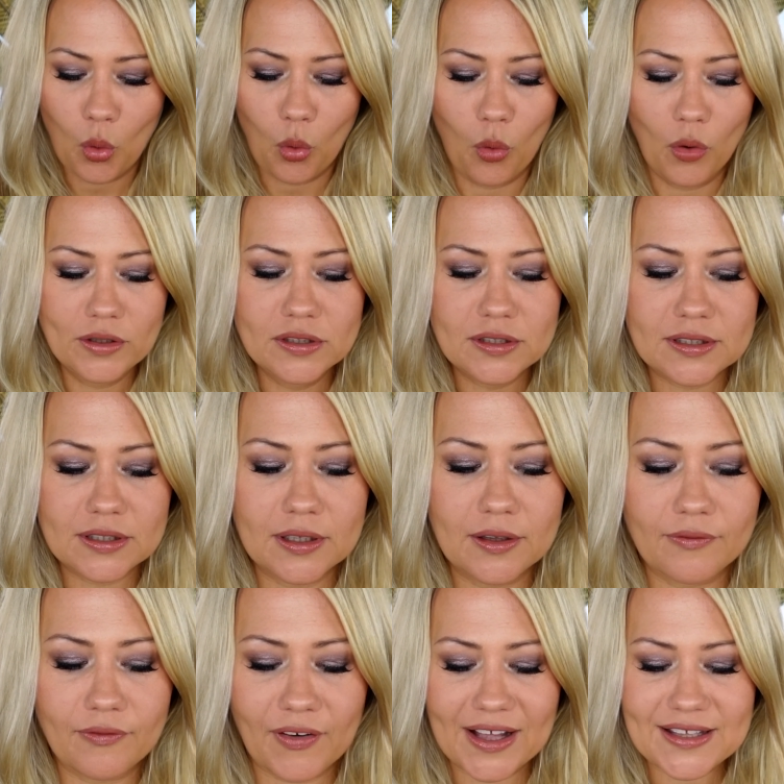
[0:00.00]
Und
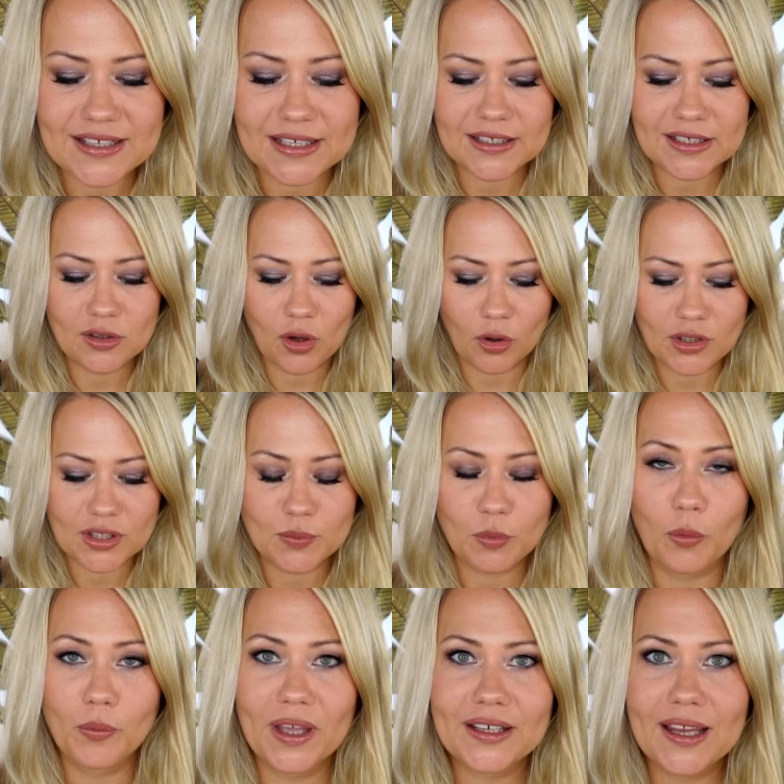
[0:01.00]
äh, falls ihr die noch nicht
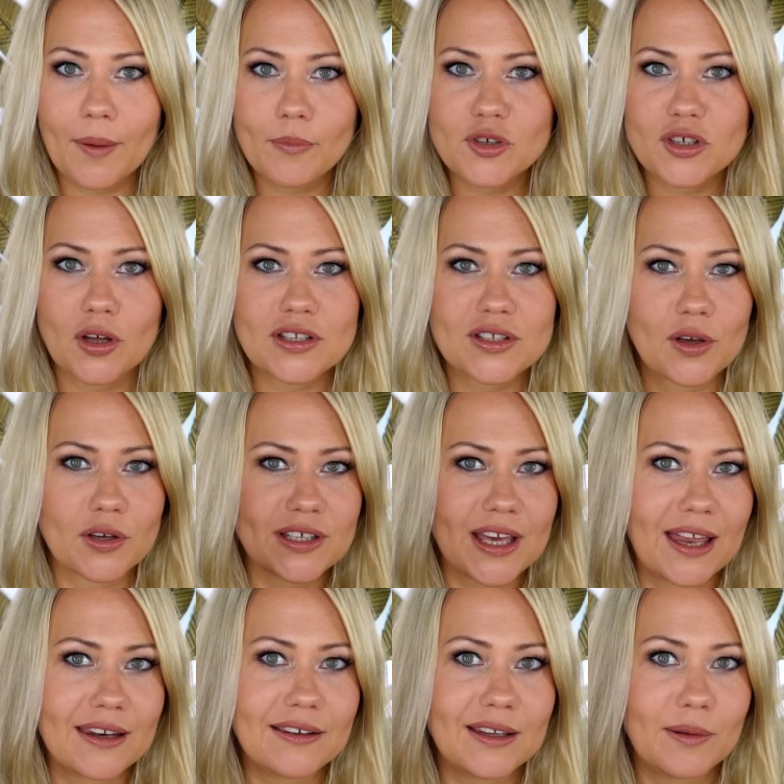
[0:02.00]
probiert habt, schaut sie euch an.